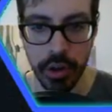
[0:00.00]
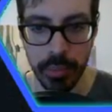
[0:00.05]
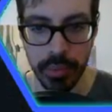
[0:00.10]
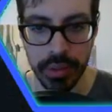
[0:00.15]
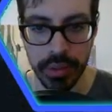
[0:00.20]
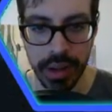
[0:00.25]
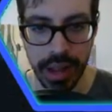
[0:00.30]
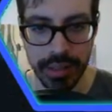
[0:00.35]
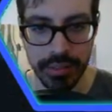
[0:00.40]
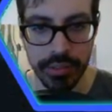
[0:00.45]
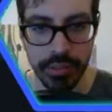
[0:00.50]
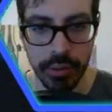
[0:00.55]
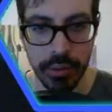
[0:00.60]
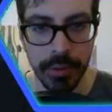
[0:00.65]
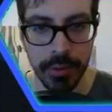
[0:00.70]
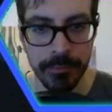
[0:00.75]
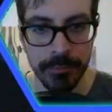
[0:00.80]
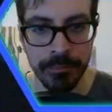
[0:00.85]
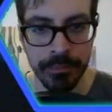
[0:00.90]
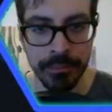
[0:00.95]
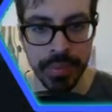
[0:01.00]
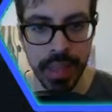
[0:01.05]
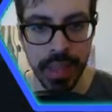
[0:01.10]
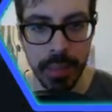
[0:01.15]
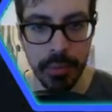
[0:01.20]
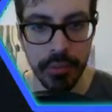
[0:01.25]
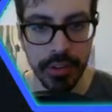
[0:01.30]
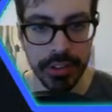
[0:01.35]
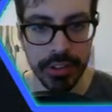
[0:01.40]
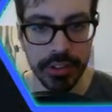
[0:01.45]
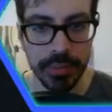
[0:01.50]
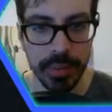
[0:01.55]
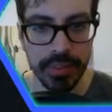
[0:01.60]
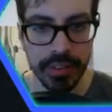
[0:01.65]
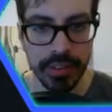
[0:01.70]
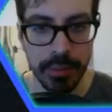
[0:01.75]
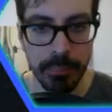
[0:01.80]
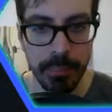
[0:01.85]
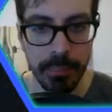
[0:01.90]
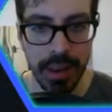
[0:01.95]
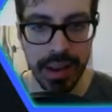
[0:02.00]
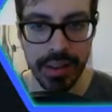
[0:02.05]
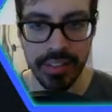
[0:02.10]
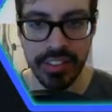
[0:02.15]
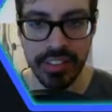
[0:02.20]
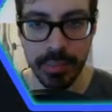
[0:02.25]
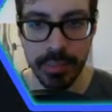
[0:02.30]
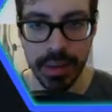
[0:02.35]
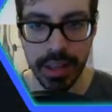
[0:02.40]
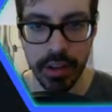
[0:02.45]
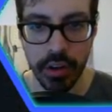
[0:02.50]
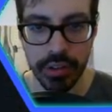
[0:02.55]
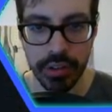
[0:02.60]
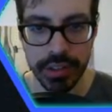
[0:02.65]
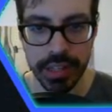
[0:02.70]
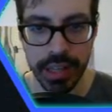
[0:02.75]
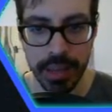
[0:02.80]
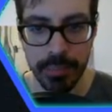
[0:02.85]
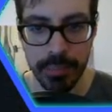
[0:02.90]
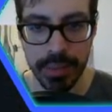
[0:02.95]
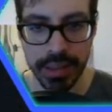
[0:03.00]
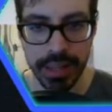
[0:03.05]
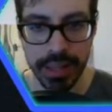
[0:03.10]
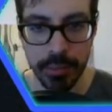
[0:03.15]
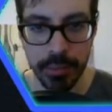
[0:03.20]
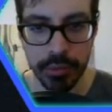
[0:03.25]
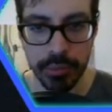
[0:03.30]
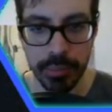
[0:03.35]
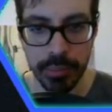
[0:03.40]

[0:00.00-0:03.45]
di redstone e abbiamo fatto i nostri bellissimi lingotti che mettiamo subito